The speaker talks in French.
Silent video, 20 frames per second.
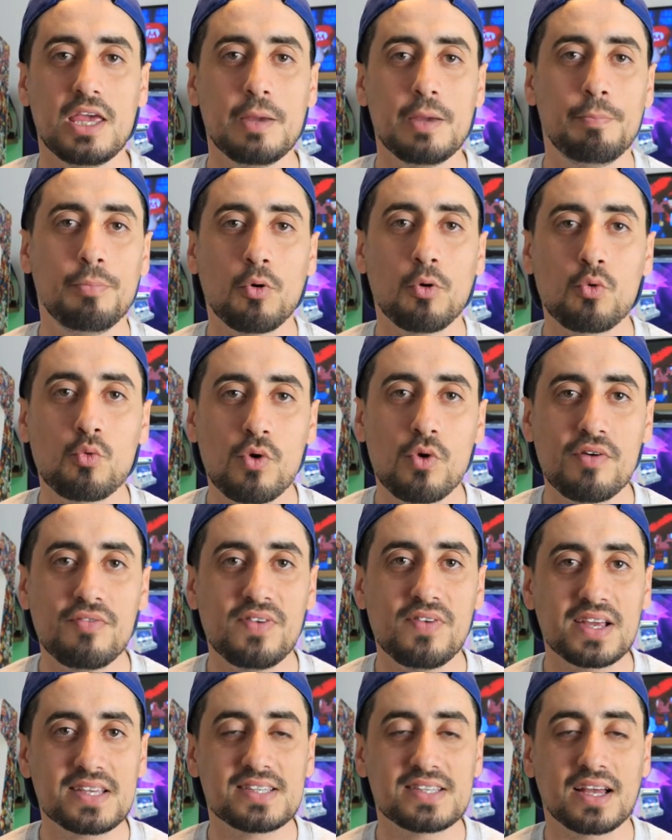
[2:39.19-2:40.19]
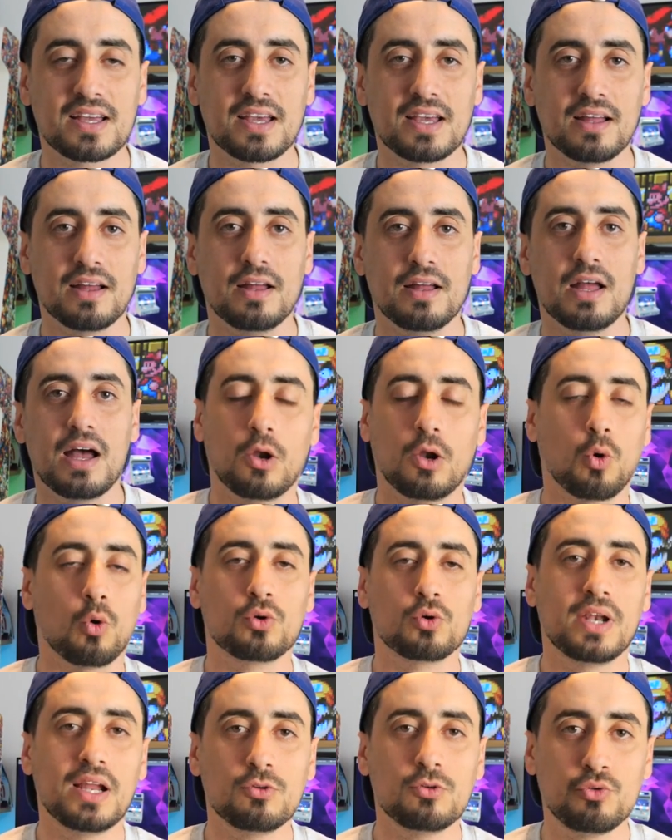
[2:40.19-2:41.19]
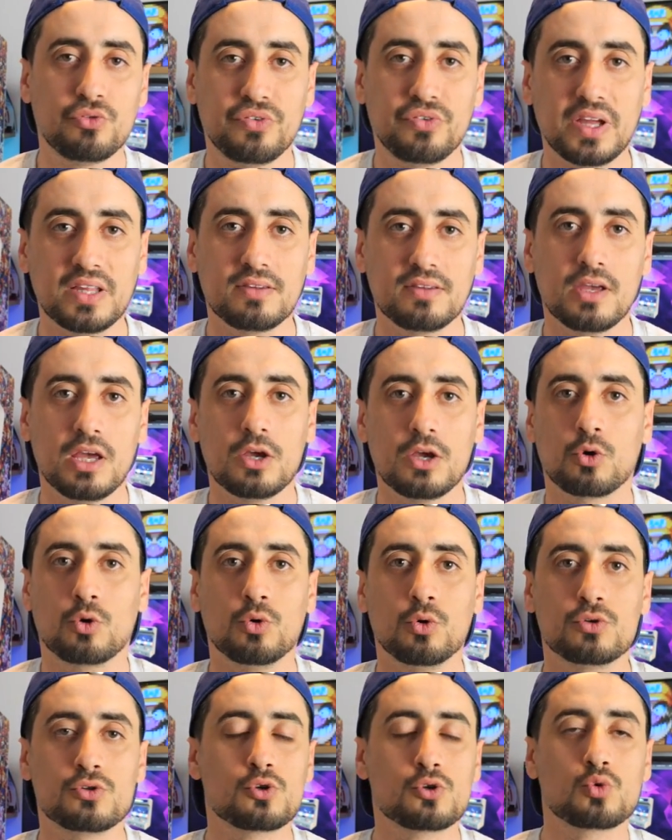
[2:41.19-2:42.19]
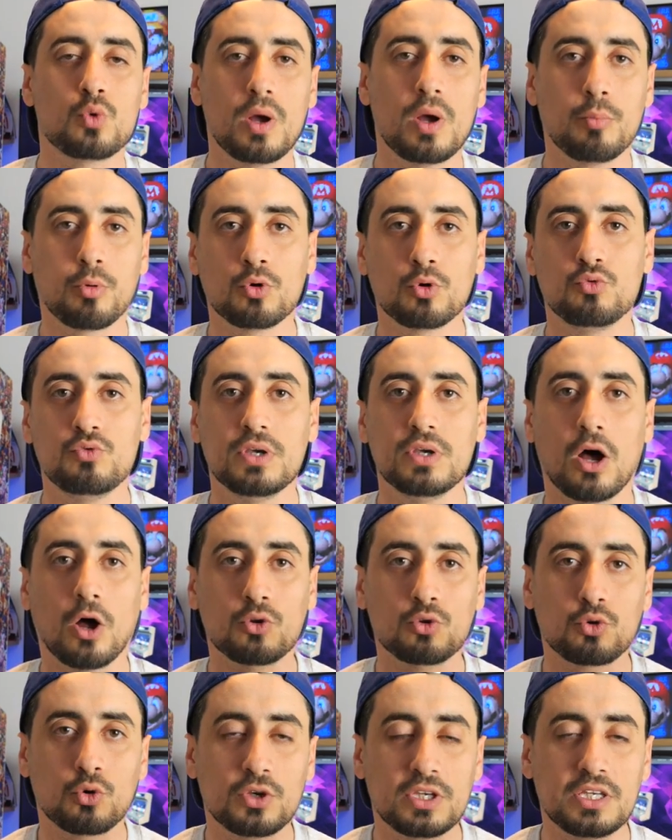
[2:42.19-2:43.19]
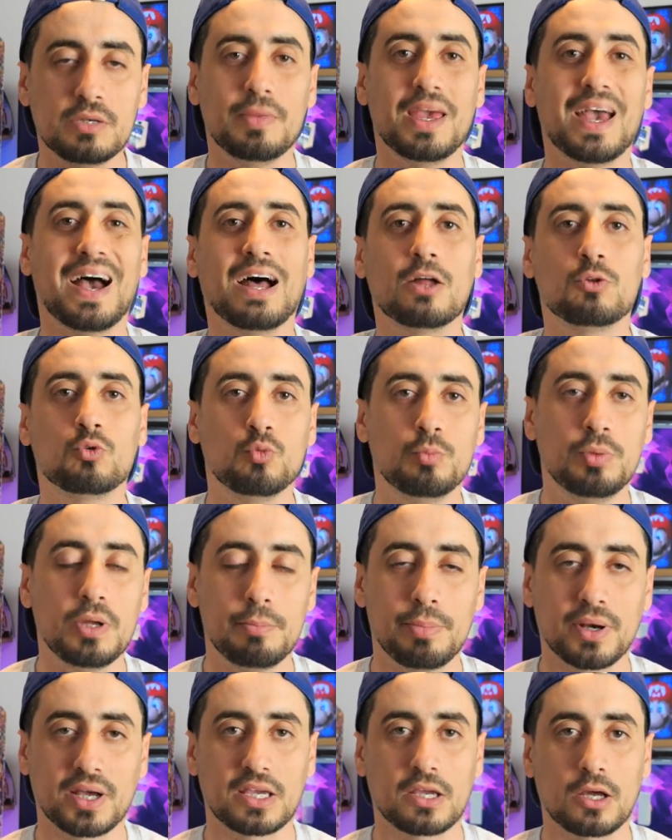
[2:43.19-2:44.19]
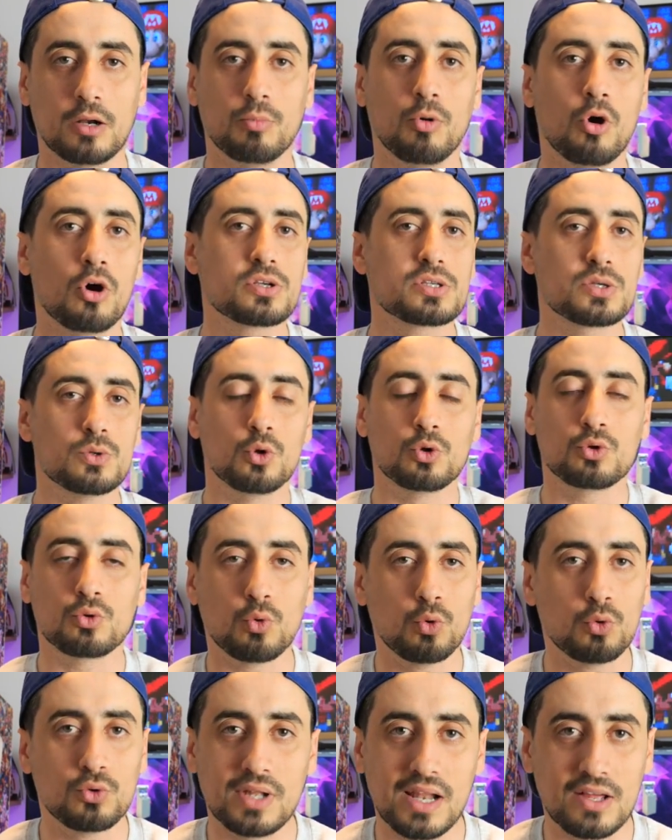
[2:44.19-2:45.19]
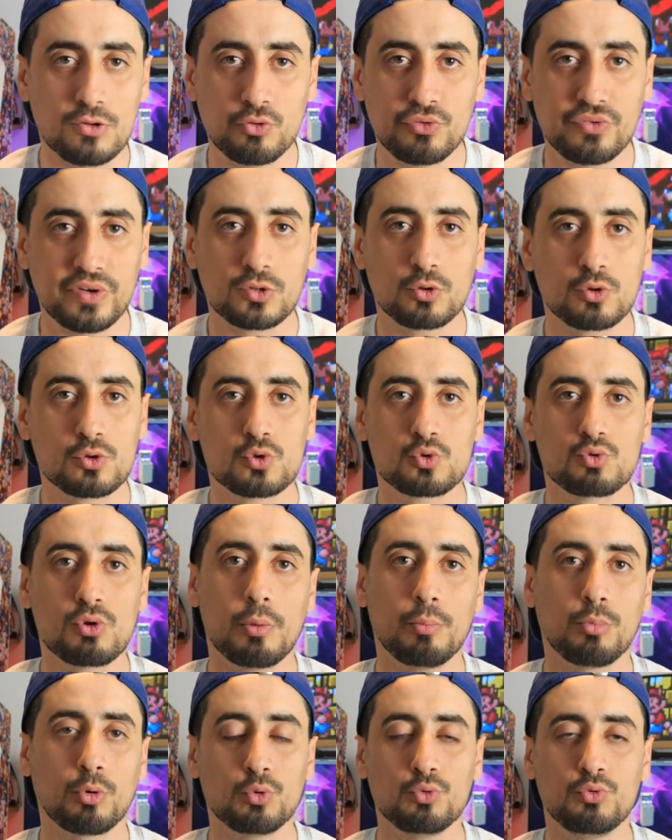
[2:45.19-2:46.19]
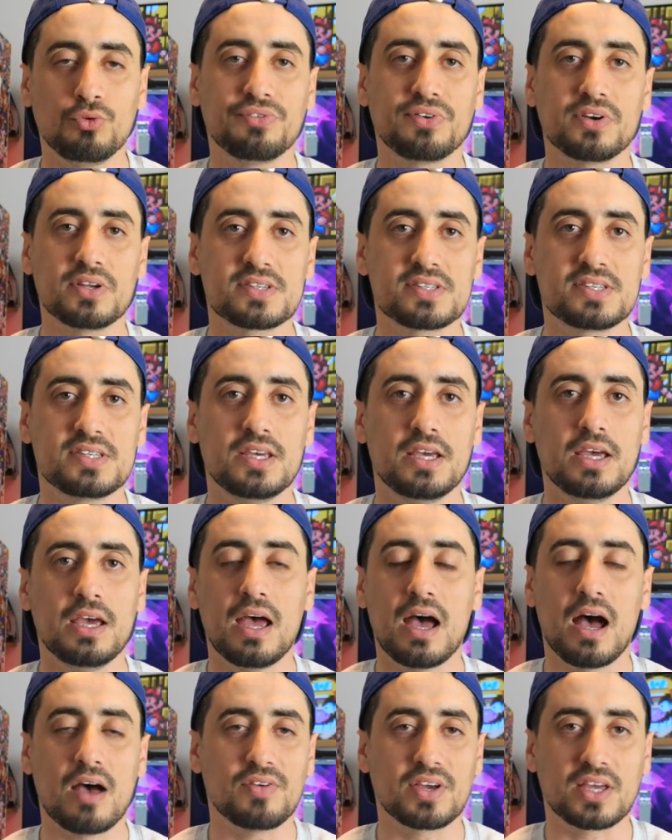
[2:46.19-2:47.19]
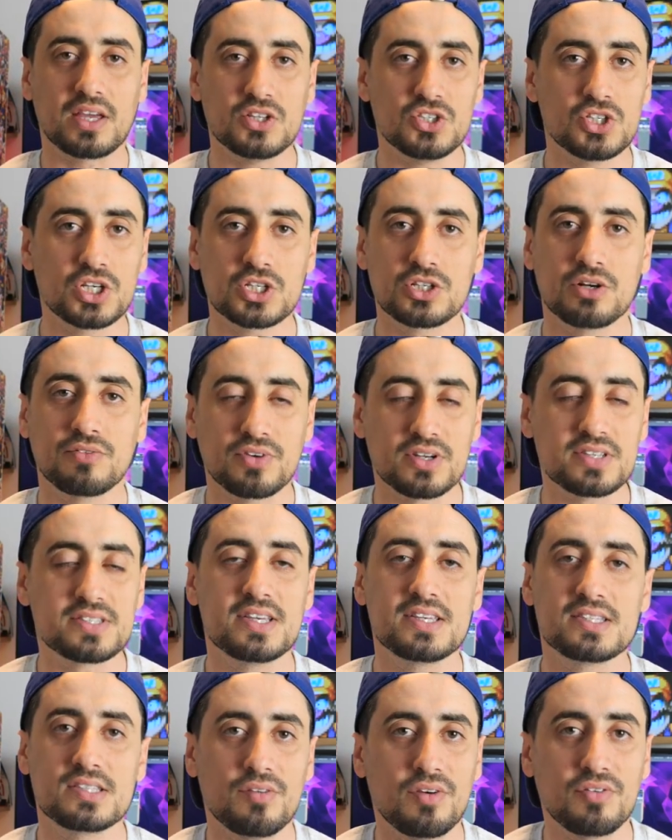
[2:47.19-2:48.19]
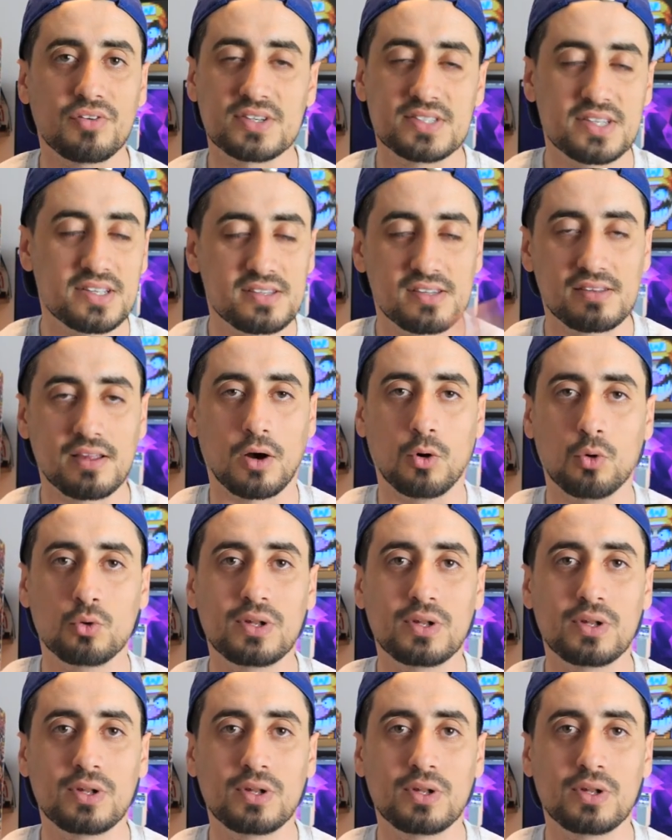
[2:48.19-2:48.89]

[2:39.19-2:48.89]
Et pourquoi Flex Arcade Alors, au-delà du fait que ce soit un produit entre guillemets adoubé par Recalbox, au-delà du fait que ce soit un produit français, avec un dirigeant français, savait français, etc.